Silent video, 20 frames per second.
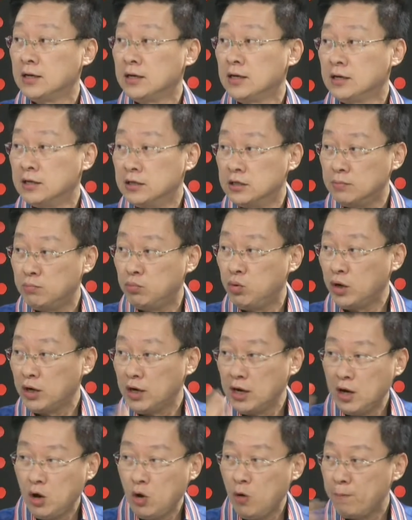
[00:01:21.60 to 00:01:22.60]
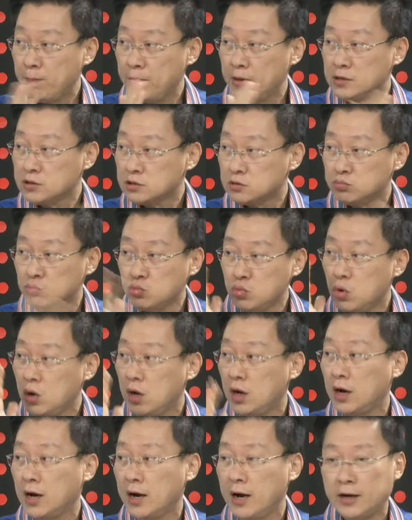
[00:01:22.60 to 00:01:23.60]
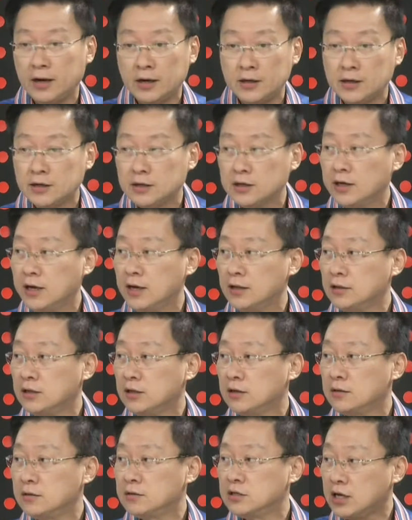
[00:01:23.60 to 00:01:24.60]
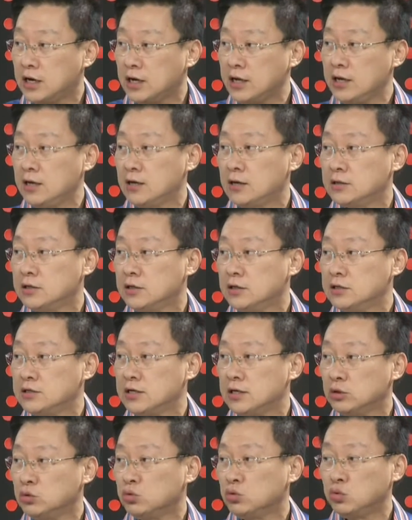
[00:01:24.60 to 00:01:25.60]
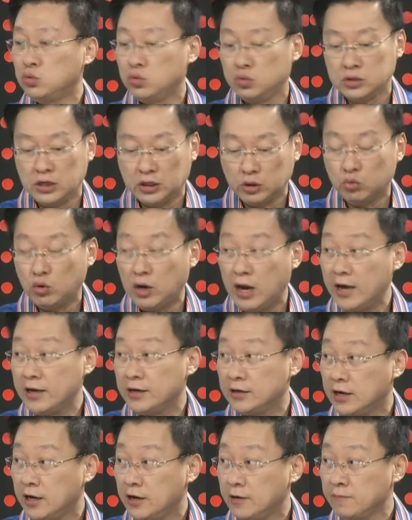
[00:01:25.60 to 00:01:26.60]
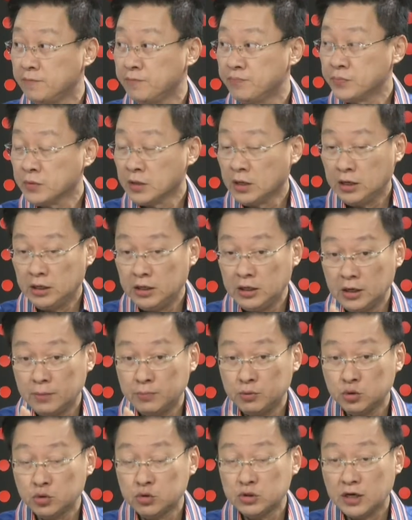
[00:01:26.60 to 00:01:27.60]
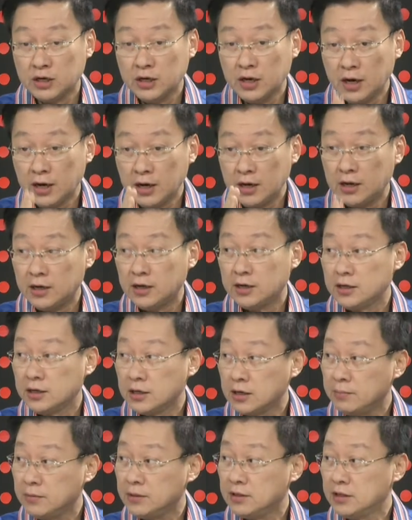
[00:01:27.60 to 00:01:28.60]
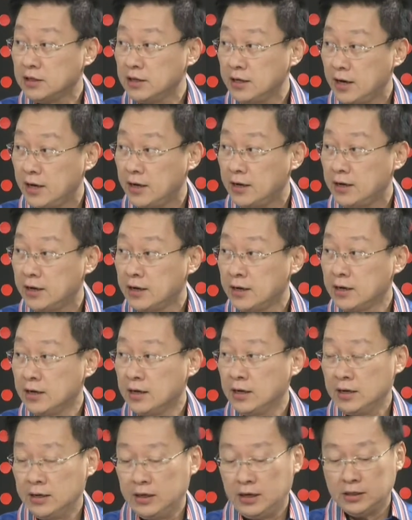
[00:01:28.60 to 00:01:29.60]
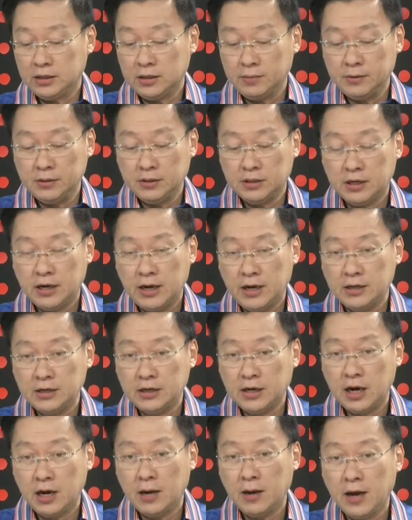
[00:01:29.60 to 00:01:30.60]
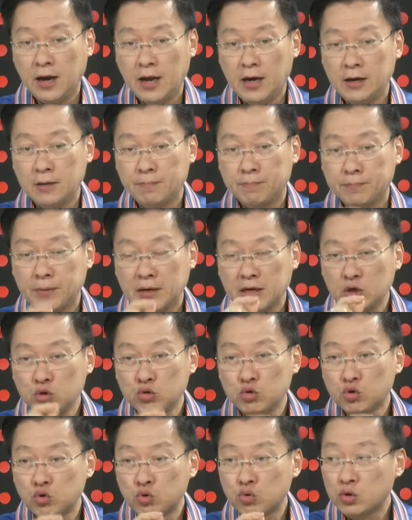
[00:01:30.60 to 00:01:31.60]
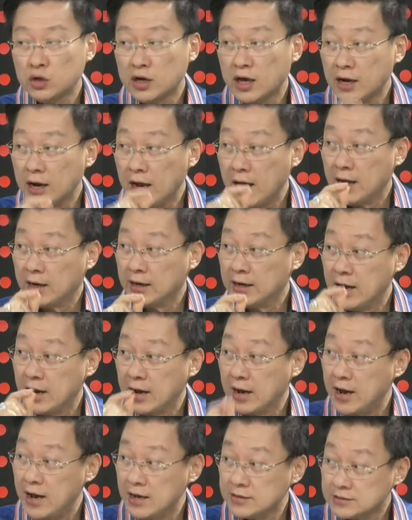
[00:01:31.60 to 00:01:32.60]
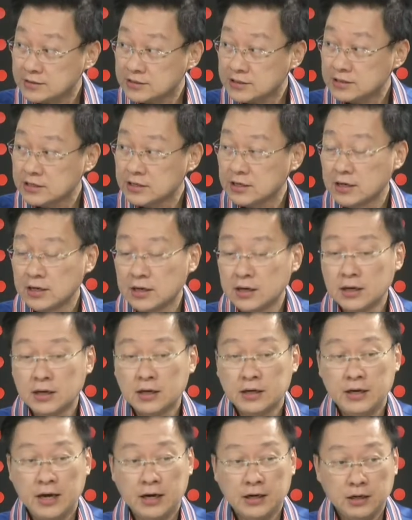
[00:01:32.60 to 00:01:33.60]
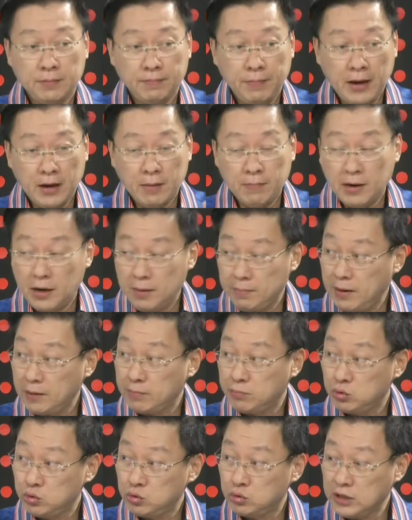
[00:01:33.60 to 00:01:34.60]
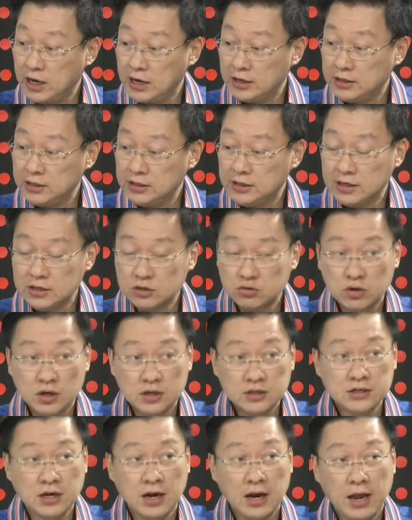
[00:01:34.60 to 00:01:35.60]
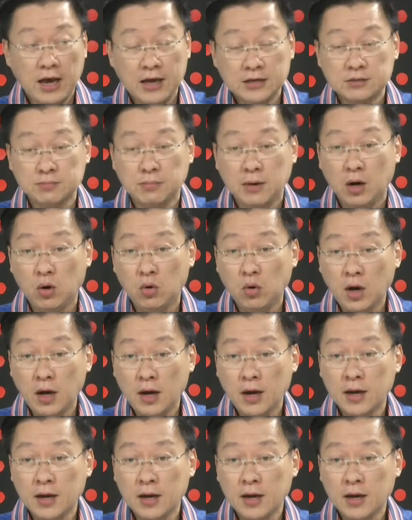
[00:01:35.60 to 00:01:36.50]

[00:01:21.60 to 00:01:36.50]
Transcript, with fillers: Dibuatlah open semua, gak ada dedicated, clear jadi satu hmm. satu line kan. Hmm. Ini keputusannya kan ada di kementerian dan kementerian di dalam hal penurunan harga gas yang di Permen 40 tadi kan sudah jelas bahwa